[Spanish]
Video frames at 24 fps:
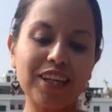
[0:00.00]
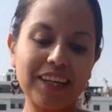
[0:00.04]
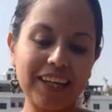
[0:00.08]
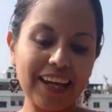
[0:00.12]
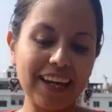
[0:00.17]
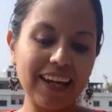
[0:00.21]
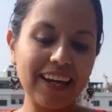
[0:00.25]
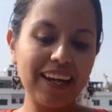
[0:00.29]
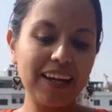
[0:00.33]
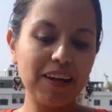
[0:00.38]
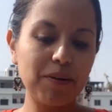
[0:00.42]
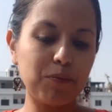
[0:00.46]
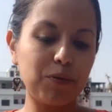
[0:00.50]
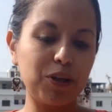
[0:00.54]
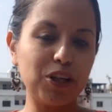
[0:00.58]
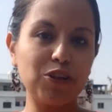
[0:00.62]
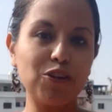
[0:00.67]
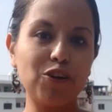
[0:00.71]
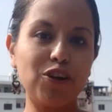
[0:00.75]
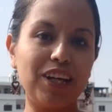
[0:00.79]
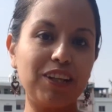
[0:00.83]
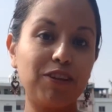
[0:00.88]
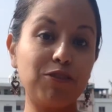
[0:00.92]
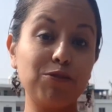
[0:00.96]
que
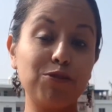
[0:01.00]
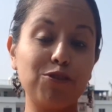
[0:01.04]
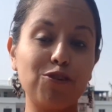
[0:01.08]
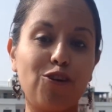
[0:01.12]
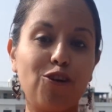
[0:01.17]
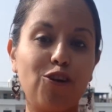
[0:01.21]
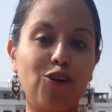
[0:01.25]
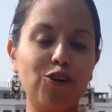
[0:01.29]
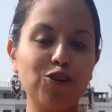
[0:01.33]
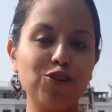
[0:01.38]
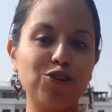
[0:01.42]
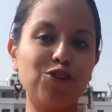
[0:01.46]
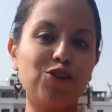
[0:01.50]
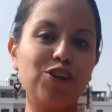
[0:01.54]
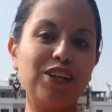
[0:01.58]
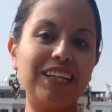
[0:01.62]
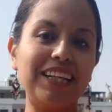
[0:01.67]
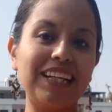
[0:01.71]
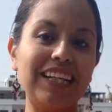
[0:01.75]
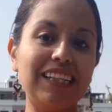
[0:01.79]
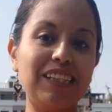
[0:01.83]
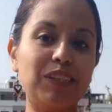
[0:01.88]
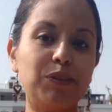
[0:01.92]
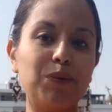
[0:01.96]
bueno, es un hoyo
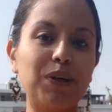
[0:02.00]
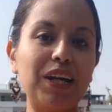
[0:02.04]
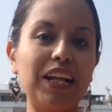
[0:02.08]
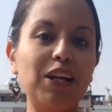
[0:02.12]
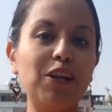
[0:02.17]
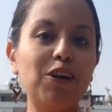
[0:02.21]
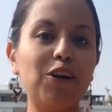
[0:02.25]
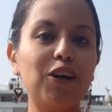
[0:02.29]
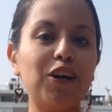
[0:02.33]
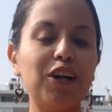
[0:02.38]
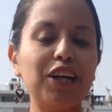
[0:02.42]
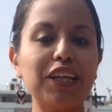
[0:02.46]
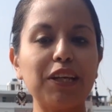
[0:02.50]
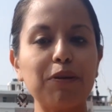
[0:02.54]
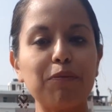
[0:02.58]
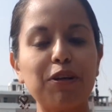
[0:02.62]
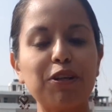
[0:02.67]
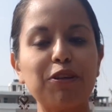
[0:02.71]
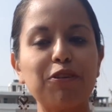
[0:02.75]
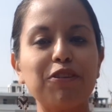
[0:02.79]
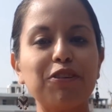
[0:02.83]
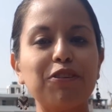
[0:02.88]
en el suelo y bueno,